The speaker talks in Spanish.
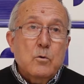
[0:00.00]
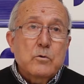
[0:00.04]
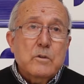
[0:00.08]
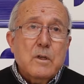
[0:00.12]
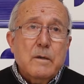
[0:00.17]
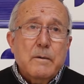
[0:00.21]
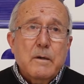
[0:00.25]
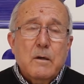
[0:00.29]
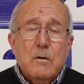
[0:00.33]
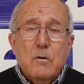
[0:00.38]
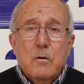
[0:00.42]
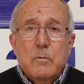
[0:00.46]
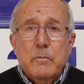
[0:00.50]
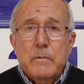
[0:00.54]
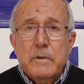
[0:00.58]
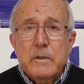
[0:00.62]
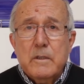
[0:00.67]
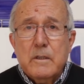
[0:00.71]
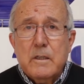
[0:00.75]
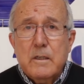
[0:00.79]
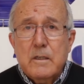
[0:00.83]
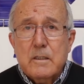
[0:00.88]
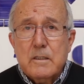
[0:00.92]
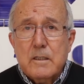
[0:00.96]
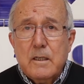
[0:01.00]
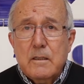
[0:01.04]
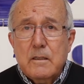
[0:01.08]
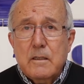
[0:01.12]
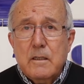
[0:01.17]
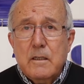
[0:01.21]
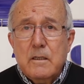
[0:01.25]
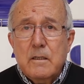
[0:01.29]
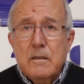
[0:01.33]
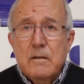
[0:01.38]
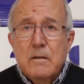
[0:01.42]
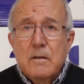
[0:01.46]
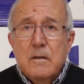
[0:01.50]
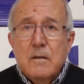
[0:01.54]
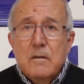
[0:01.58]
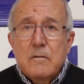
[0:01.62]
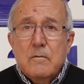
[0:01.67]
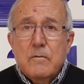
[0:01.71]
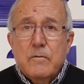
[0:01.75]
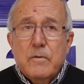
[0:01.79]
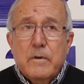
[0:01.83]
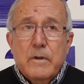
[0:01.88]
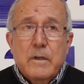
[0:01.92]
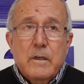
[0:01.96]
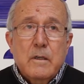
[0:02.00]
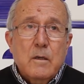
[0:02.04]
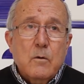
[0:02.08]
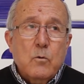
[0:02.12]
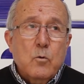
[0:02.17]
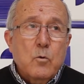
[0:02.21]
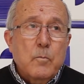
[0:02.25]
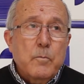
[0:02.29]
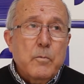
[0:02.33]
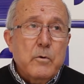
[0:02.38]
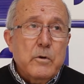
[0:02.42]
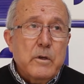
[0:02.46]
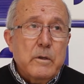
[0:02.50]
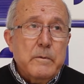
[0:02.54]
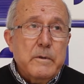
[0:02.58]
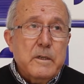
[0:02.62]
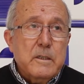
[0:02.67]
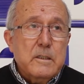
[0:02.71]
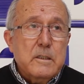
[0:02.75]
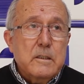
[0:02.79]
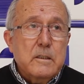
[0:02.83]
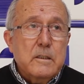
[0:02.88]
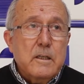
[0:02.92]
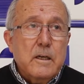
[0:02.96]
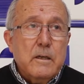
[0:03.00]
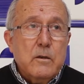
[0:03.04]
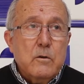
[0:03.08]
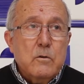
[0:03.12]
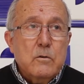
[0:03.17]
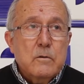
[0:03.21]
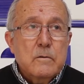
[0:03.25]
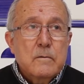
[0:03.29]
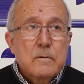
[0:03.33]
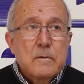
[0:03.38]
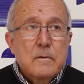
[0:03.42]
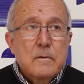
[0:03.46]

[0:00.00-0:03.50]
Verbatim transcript: un trabajo muy interesante fue en el grupo universitario